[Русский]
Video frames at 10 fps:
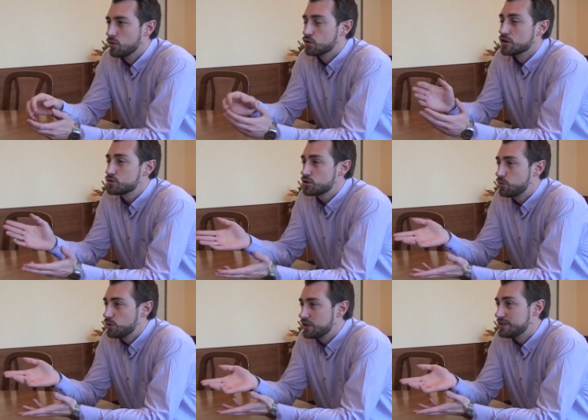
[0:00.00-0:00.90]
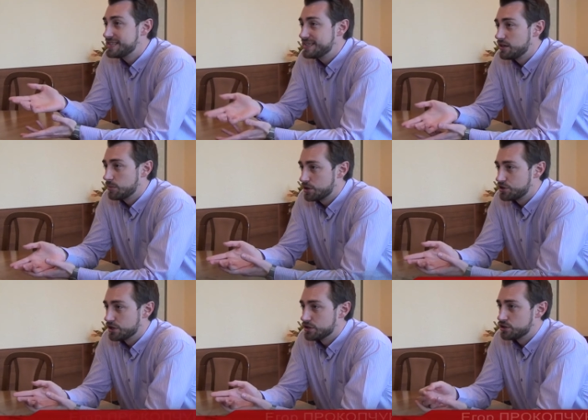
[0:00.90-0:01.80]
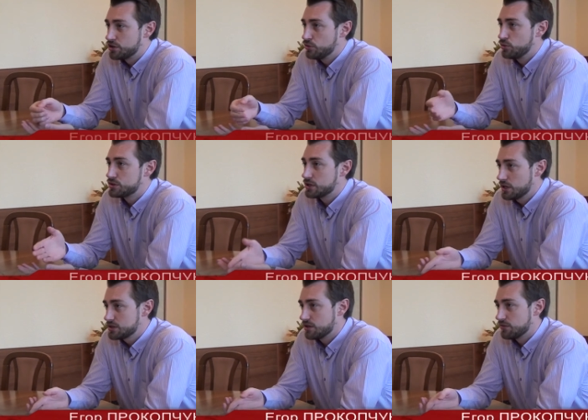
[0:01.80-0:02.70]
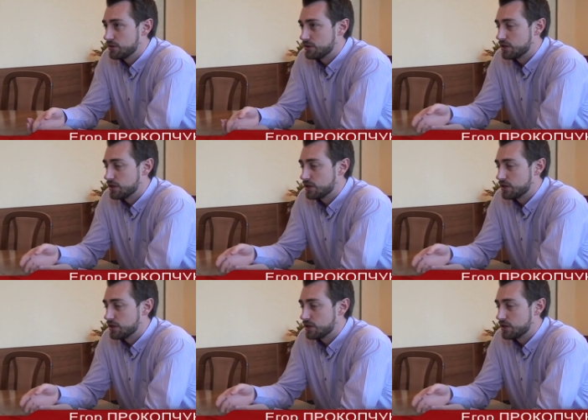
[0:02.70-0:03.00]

У нас уже более 10 обращений жителей улицы Лазарева.